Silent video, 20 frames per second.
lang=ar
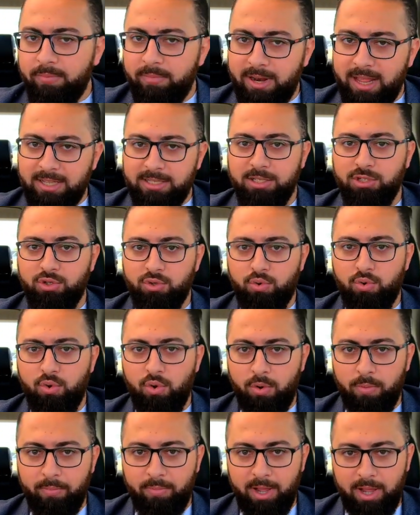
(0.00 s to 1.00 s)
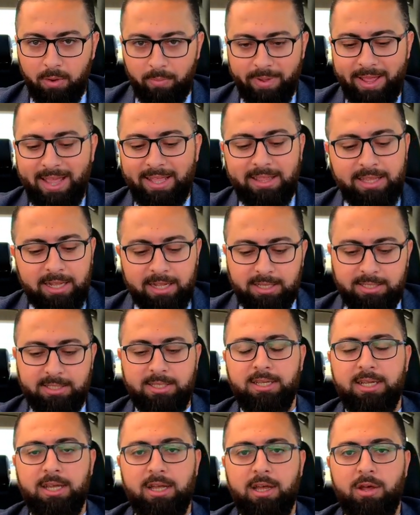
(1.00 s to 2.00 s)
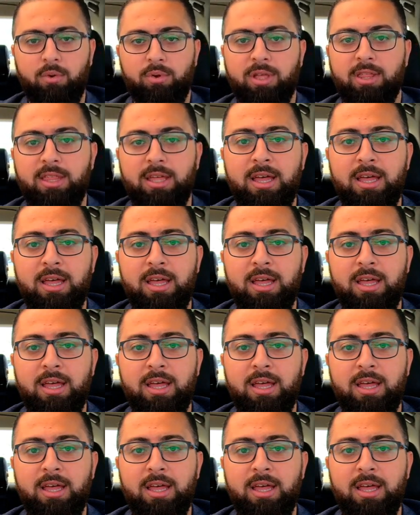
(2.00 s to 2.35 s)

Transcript: ناس يزوروهم او ما عندك اصدقاء او كذا